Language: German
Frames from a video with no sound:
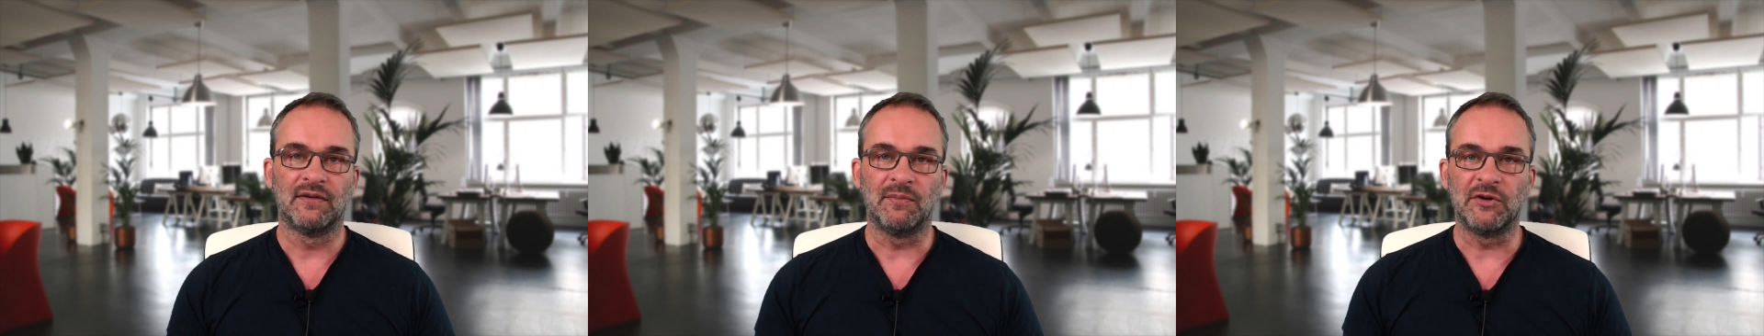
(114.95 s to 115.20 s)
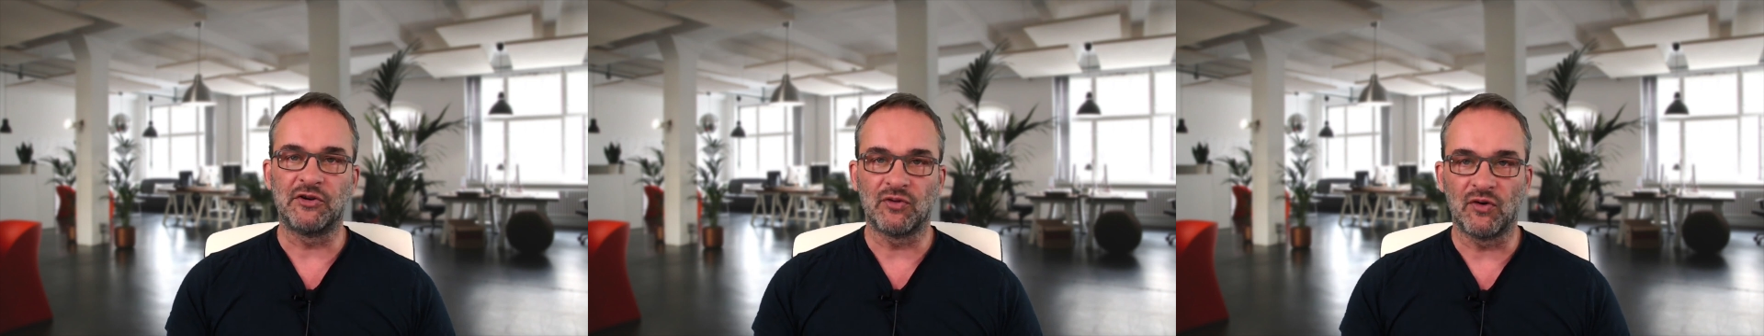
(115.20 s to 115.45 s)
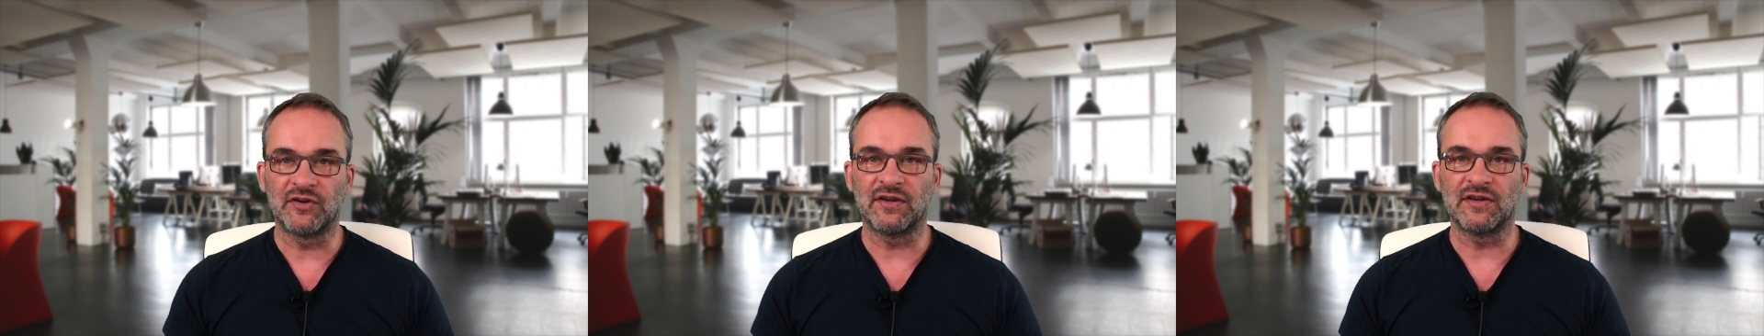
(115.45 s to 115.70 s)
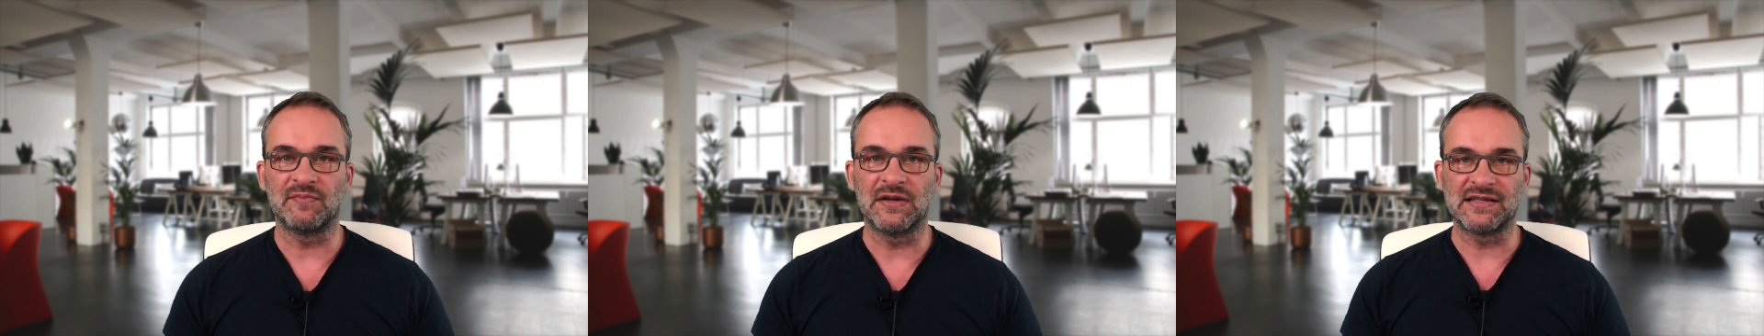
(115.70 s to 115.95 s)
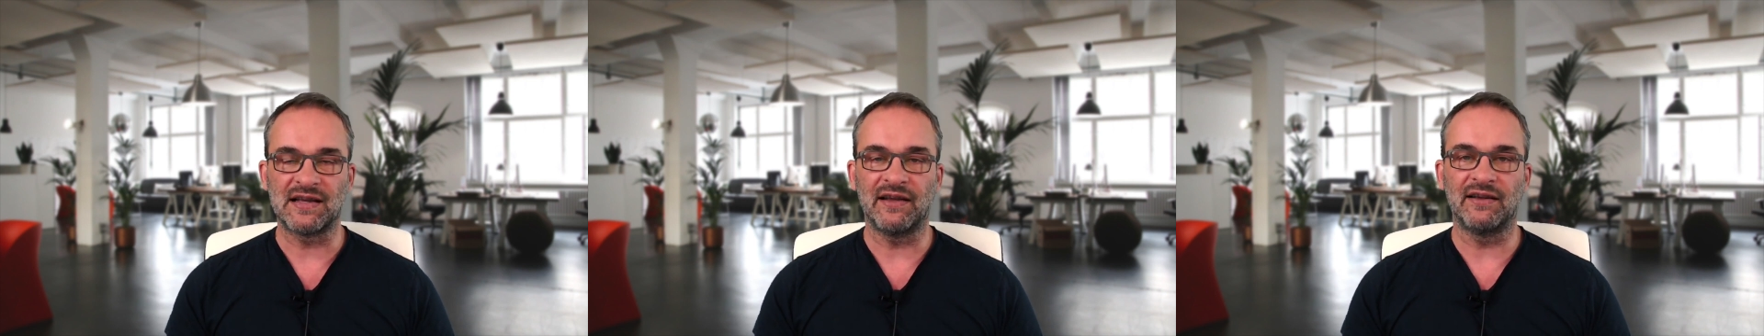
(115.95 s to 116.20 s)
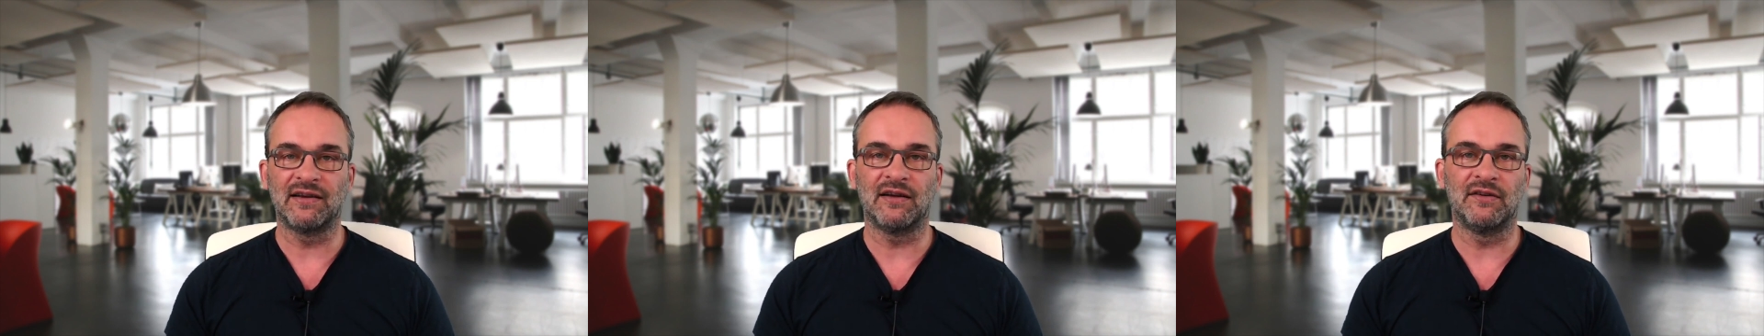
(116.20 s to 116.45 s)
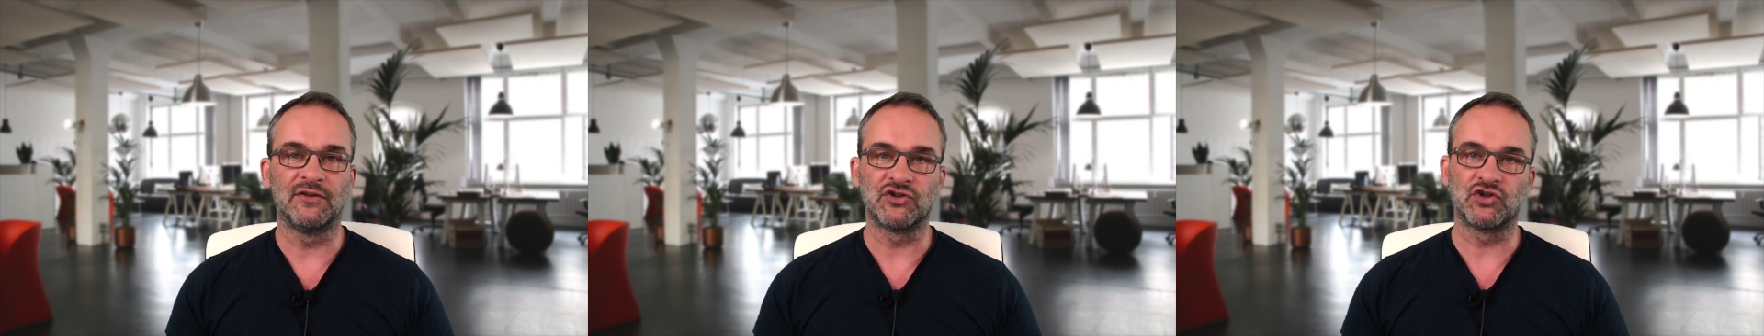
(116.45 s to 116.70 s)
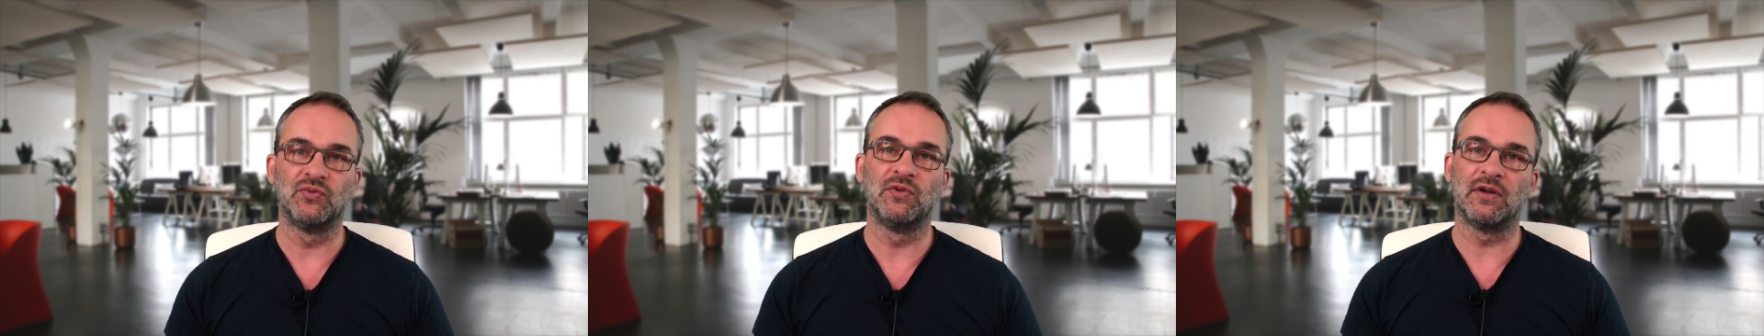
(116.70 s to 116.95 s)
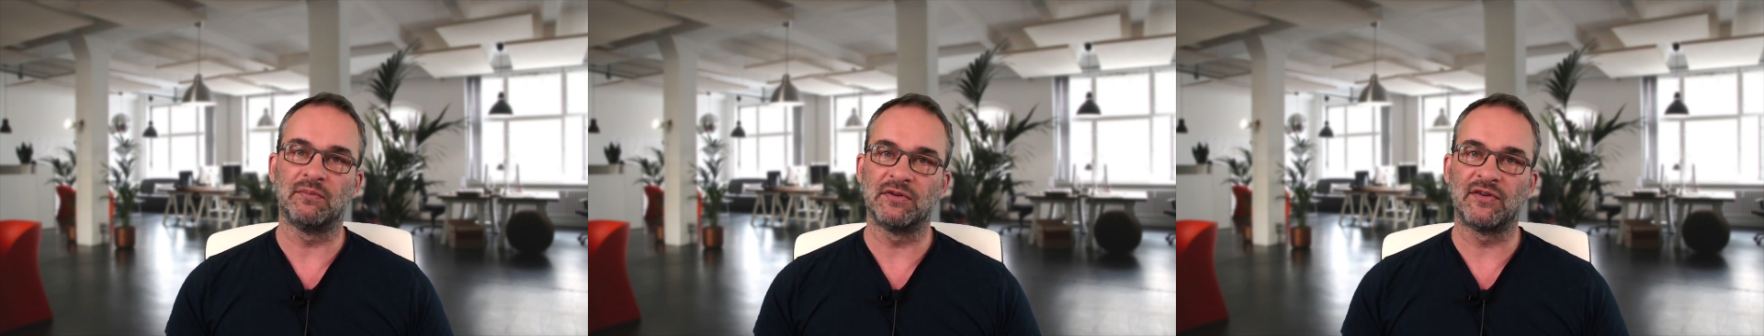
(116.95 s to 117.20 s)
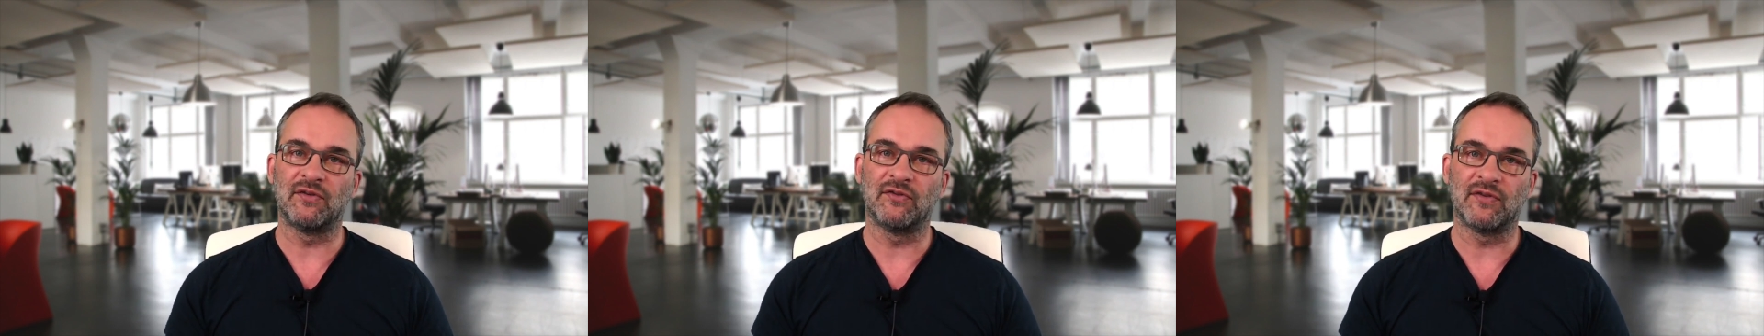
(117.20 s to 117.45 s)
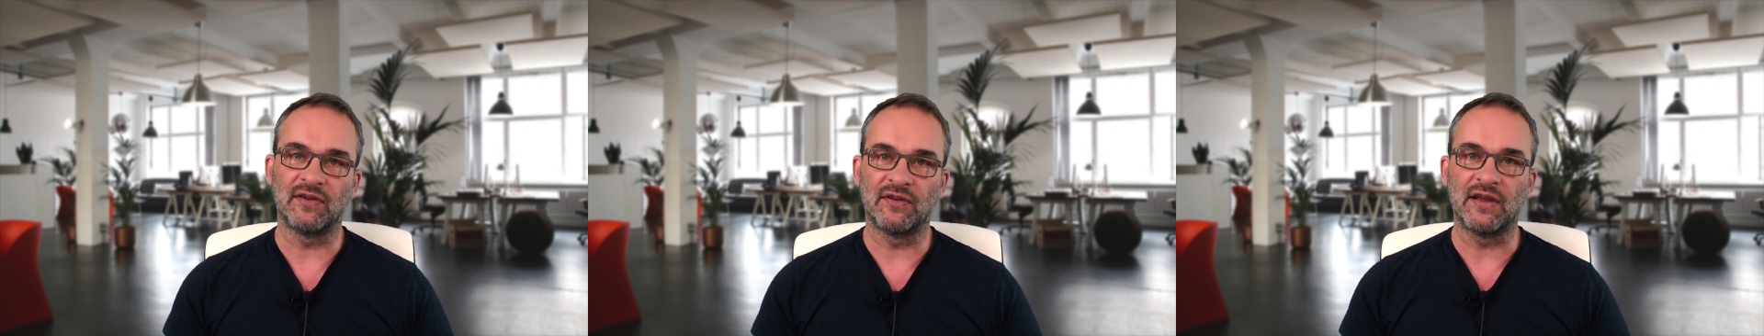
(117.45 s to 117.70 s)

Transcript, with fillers: Damit ich euch das mal zeigen kann, die Studie bzw.